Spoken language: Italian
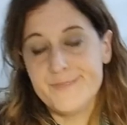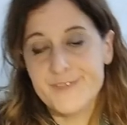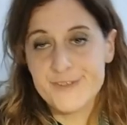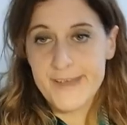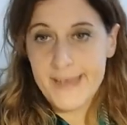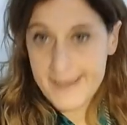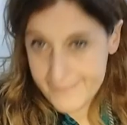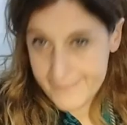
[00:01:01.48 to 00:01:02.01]

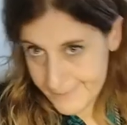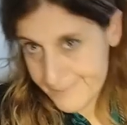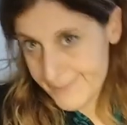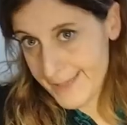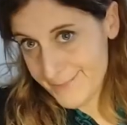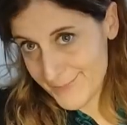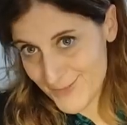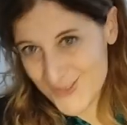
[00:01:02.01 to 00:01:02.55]
Cioè,
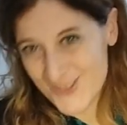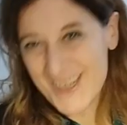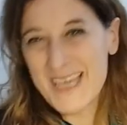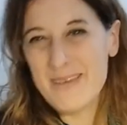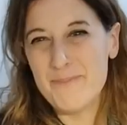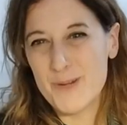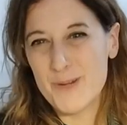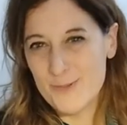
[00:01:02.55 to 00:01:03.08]
vabbè, non
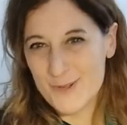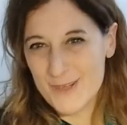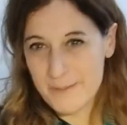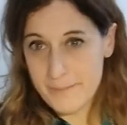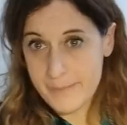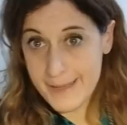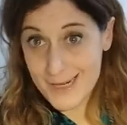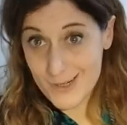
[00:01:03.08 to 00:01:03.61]
è proprio che
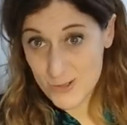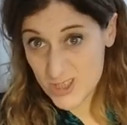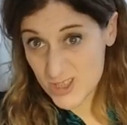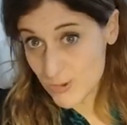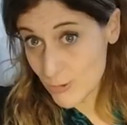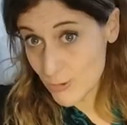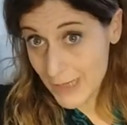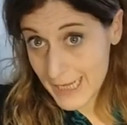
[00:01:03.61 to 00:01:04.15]
parlo da
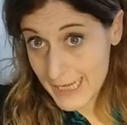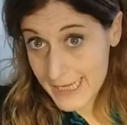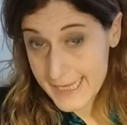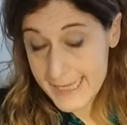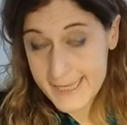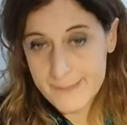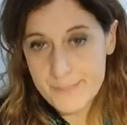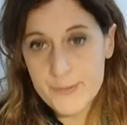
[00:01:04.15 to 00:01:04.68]
sola,
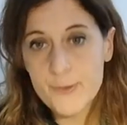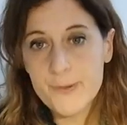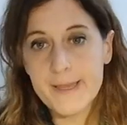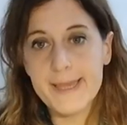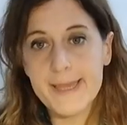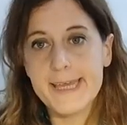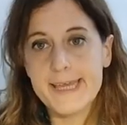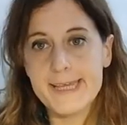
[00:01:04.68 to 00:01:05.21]
è più
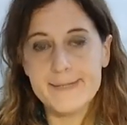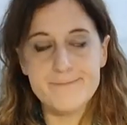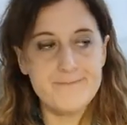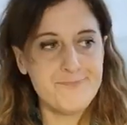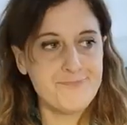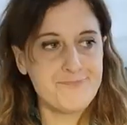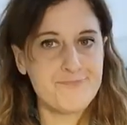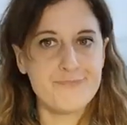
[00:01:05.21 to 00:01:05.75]
che
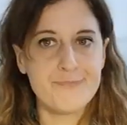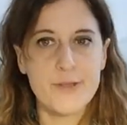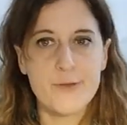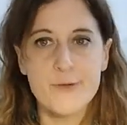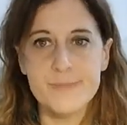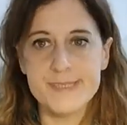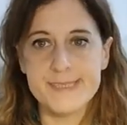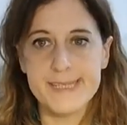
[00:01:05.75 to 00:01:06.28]

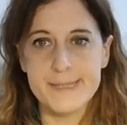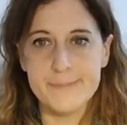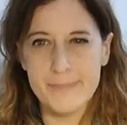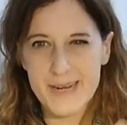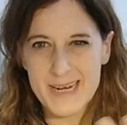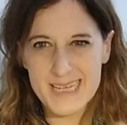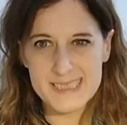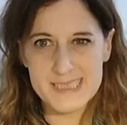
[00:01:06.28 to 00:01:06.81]
come se
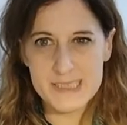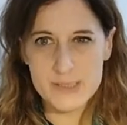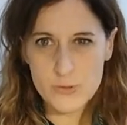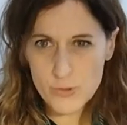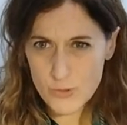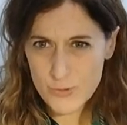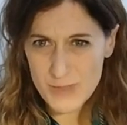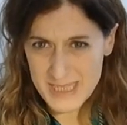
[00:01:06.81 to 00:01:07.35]
parlassi
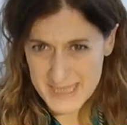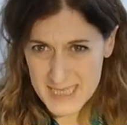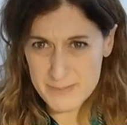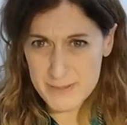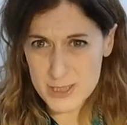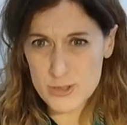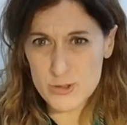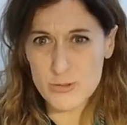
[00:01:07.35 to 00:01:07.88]
con un'altra
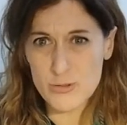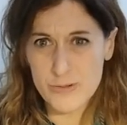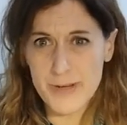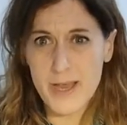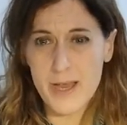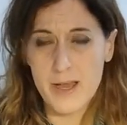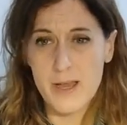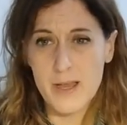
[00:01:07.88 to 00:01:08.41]

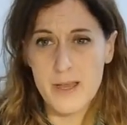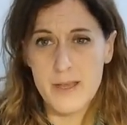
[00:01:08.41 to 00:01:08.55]
persona.